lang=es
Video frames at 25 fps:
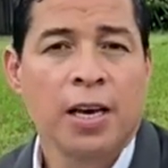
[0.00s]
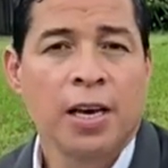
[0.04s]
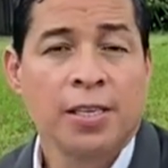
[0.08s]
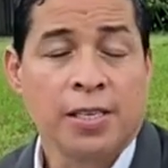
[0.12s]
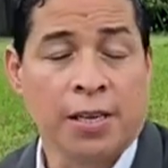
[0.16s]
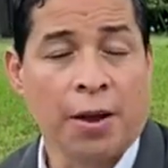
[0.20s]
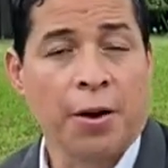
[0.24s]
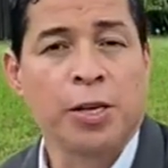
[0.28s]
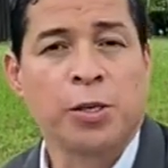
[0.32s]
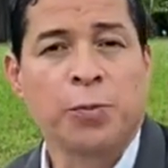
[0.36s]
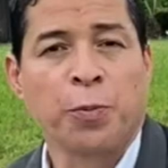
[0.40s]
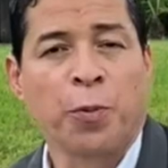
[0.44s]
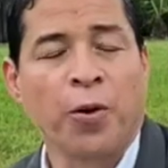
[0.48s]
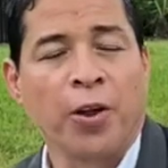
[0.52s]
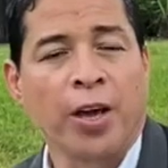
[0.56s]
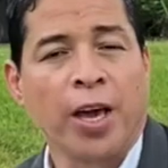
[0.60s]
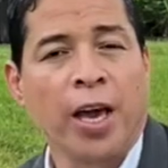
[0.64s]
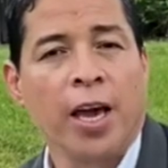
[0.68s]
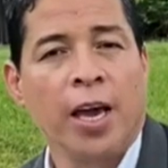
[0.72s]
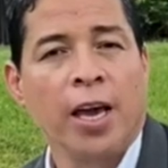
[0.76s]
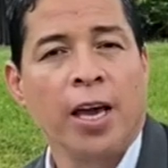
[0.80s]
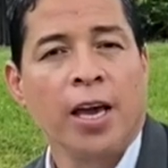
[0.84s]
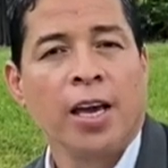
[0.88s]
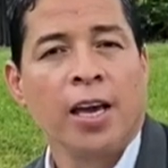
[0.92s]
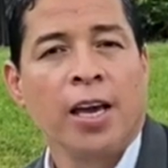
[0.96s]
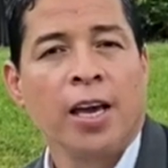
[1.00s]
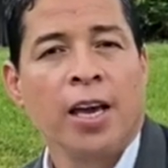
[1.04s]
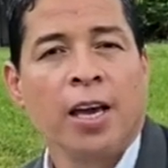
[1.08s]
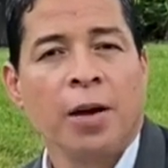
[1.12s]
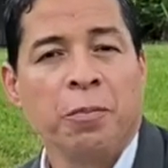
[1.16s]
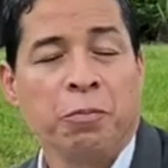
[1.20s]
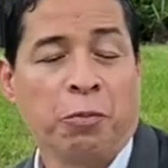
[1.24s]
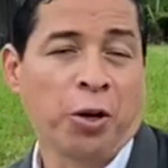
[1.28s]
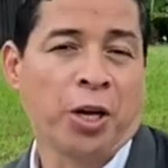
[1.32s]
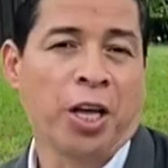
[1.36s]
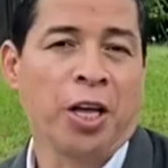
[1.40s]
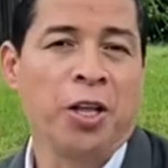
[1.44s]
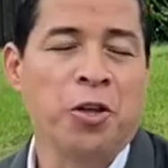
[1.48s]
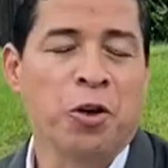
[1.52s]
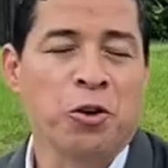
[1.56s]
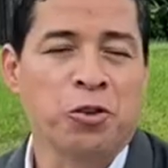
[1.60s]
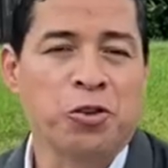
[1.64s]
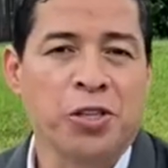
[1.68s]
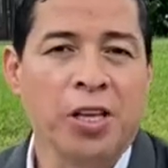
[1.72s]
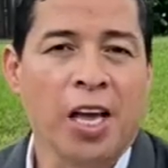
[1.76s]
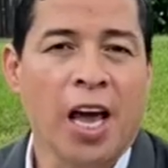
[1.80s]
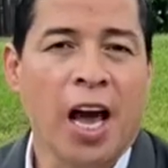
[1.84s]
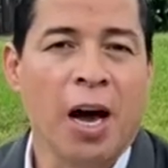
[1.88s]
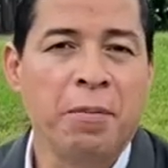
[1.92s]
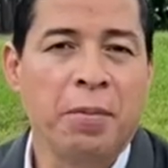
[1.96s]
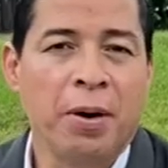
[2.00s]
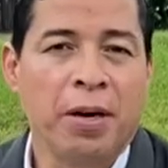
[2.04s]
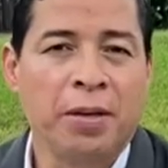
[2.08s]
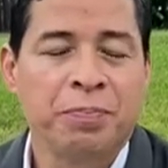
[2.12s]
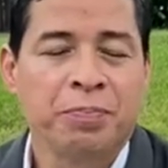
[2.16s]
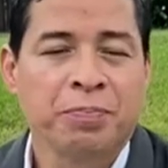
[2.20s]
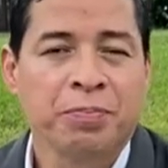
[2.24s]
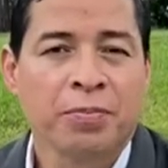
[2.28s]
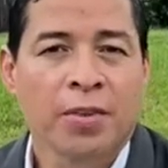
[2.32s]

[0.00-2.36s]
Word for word: ¿Sabes por qué? Porque Dios te ama,